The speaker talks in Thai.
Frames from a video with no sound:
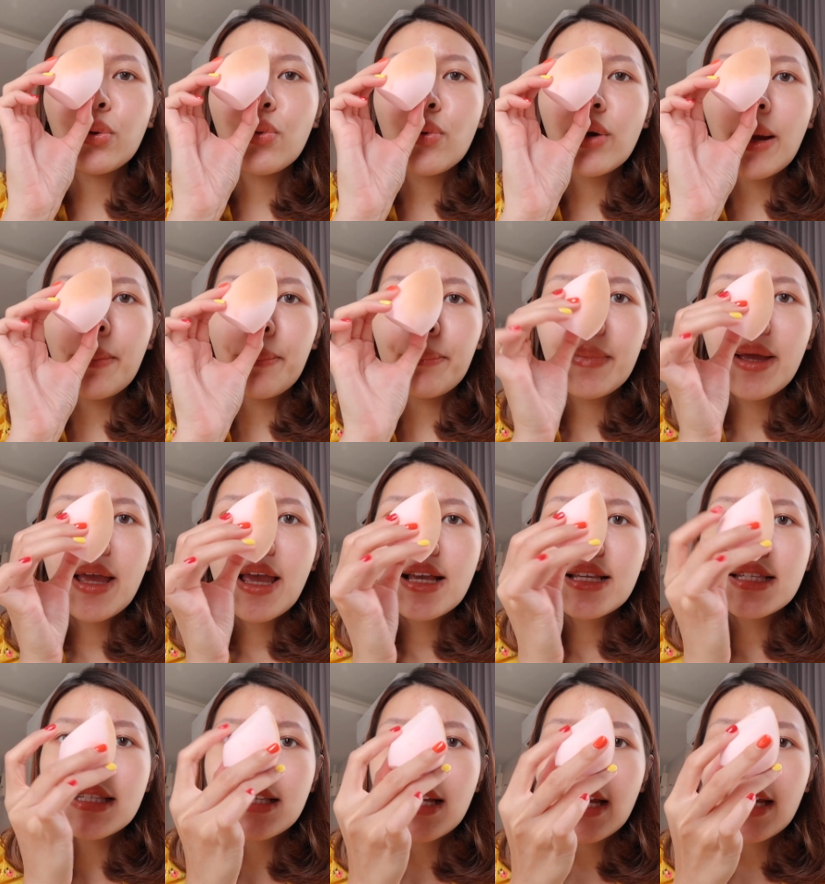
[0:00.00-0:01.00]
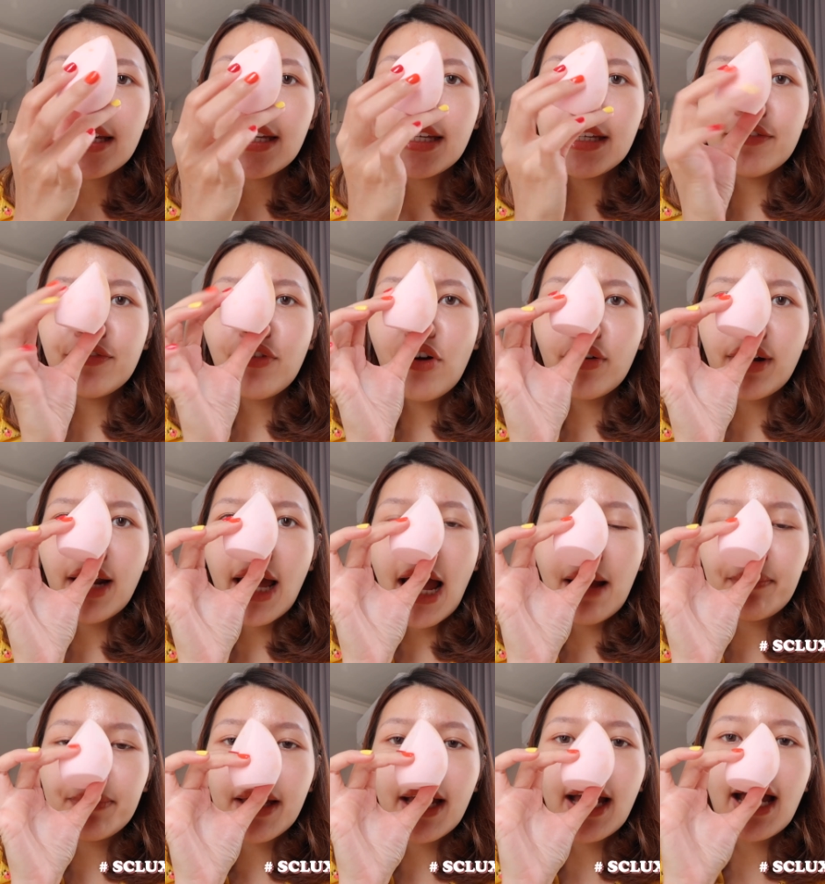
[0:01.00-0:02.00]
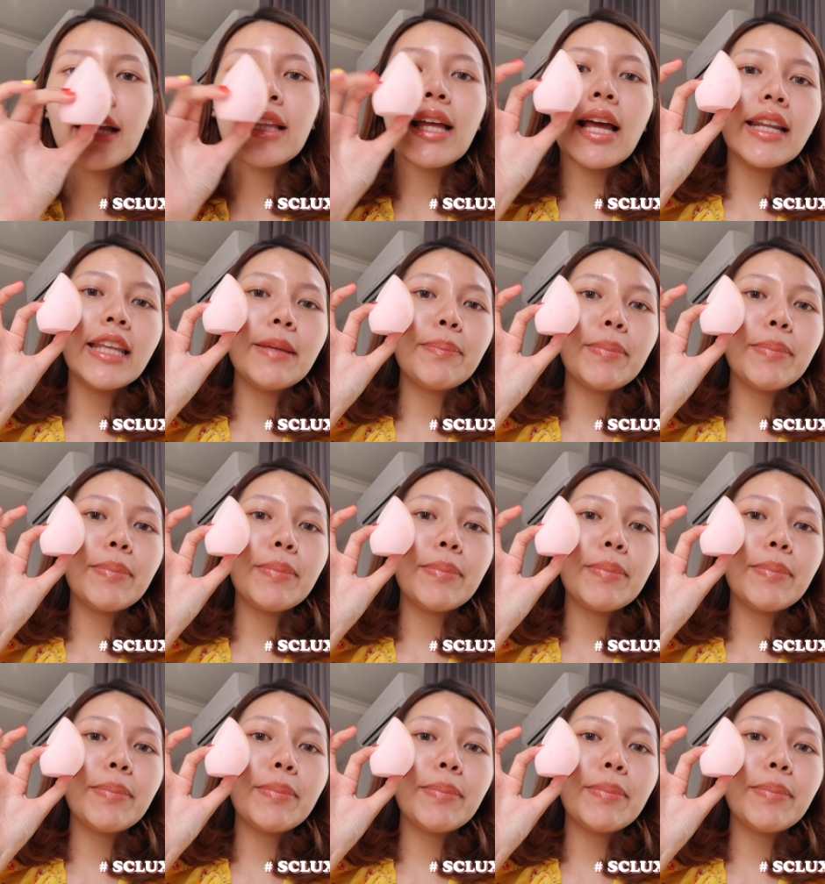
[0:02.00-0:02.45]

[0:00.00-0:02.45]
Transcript: คู่กับไอฟองน้ำนะคะอัน